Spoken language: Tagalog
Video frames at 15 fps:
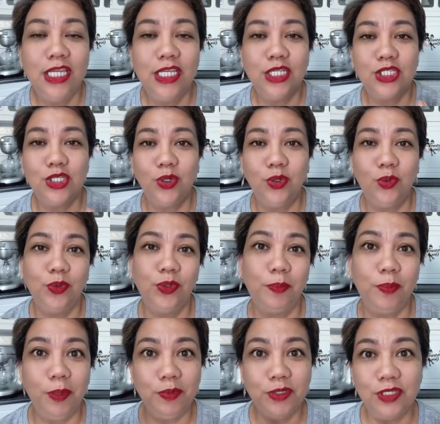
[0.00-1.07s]
So, the
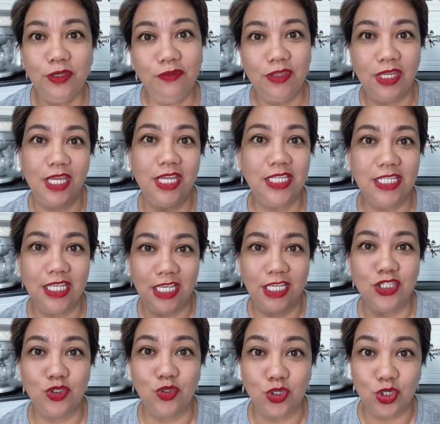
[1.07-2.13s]
purpose of this
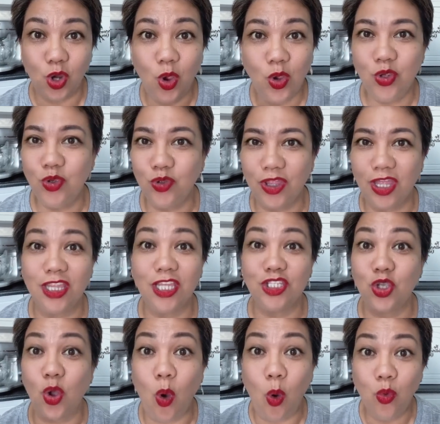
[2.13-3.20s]
is to show you that
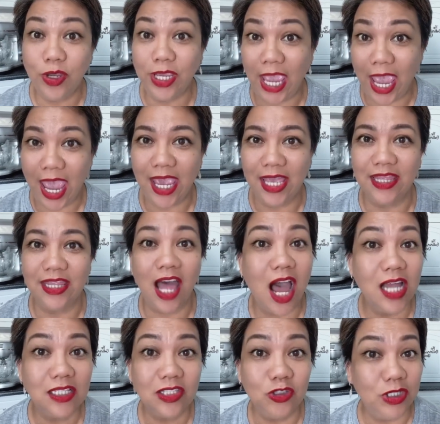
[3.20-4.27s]
it's okay
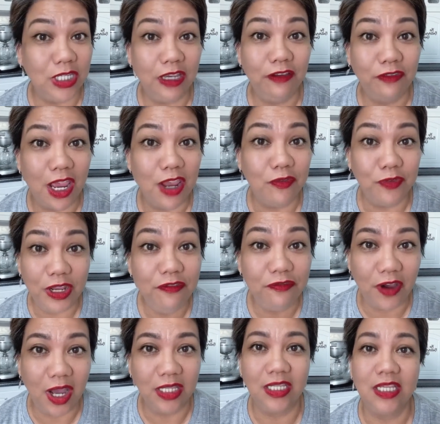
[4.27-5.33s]
not to give a
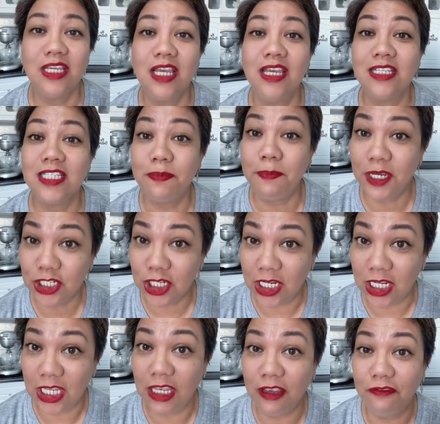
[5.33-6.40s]
refund,
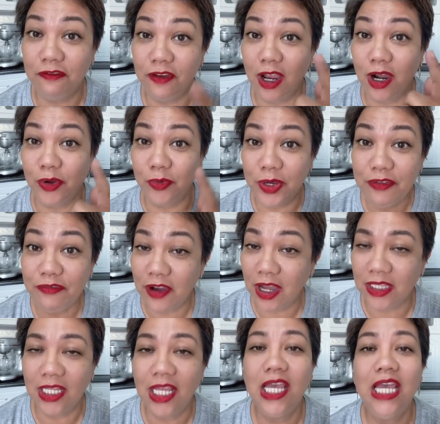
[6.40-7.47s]
especially if a
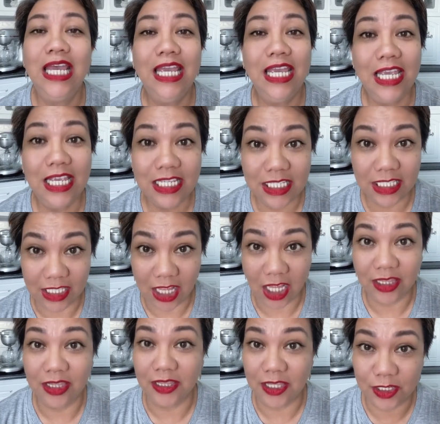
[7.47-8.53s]
refund is
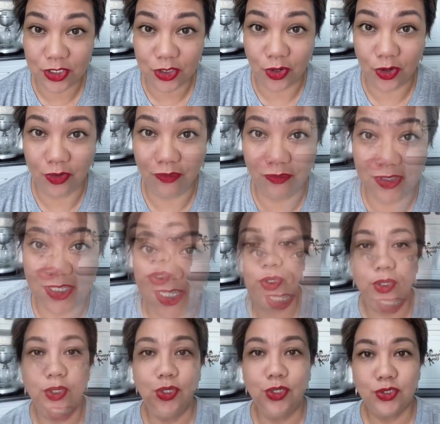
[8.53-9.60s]
not deserved.
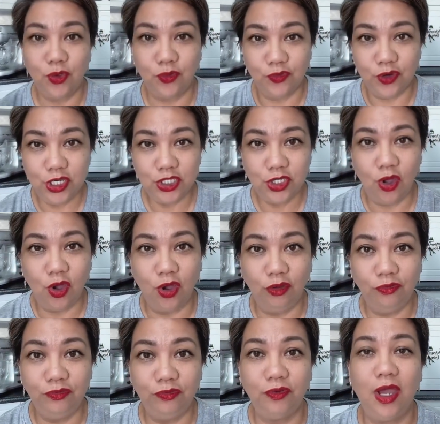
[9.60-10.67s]
So, first
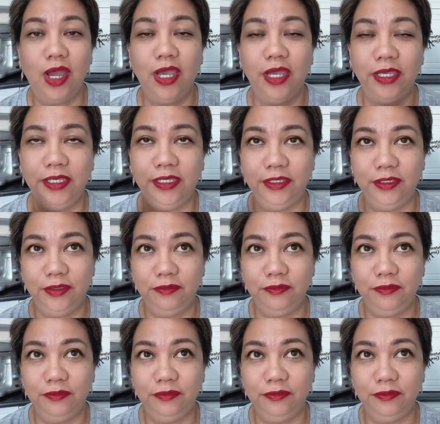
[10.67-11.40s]
off, I